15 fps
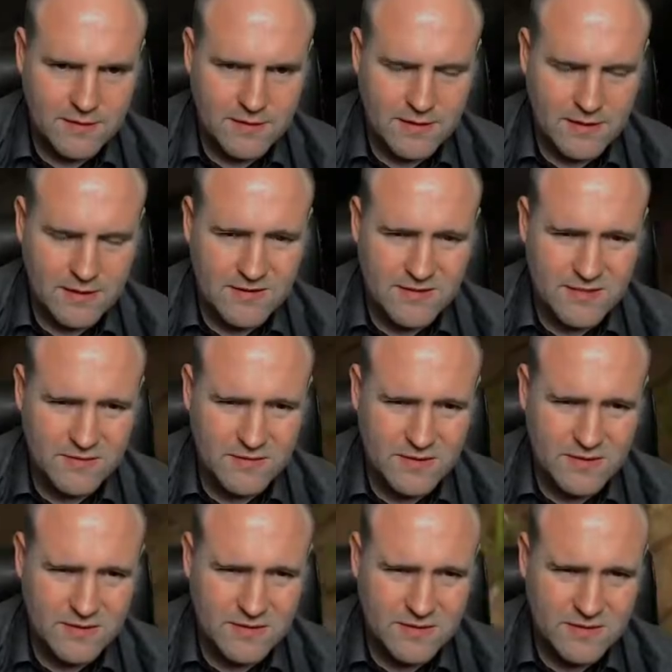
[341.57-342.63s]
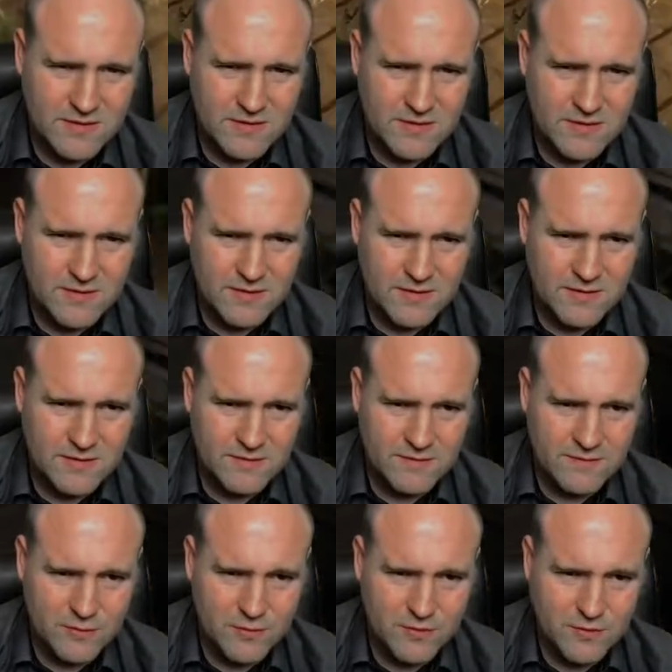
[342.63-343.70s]
Ernsthaft? Wer
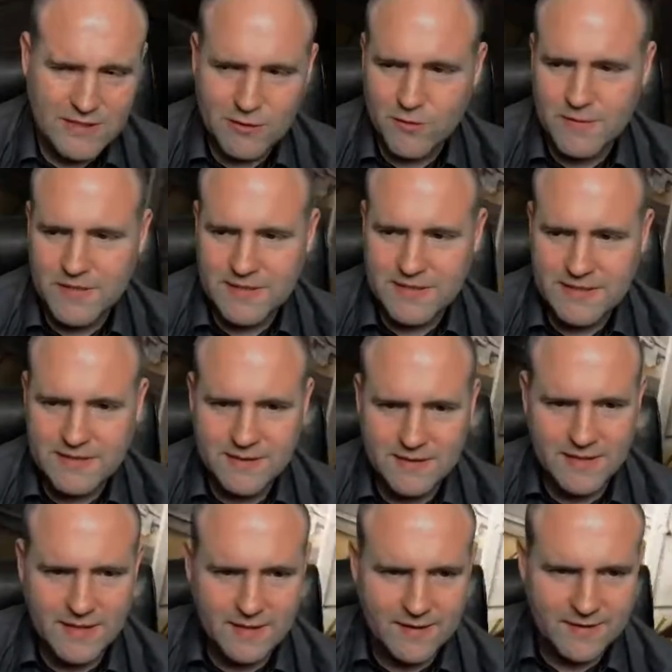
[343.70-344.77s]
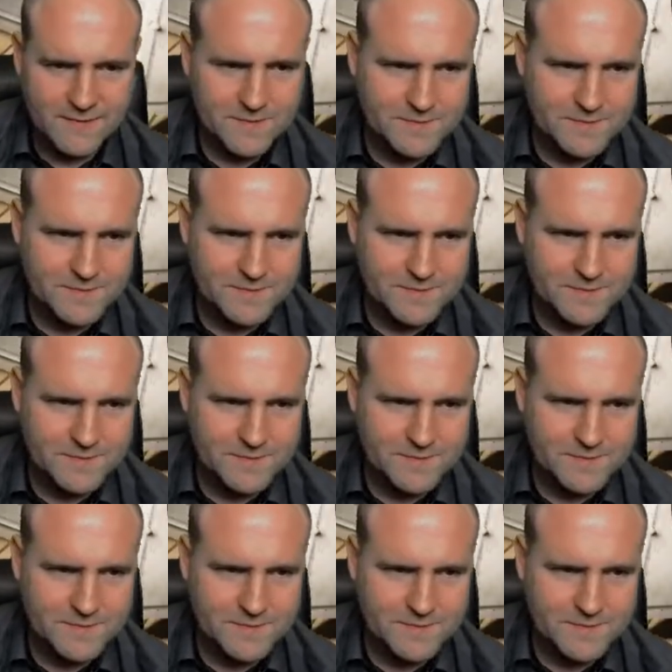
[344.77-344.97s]
tut denn da oben Radieschen lagern?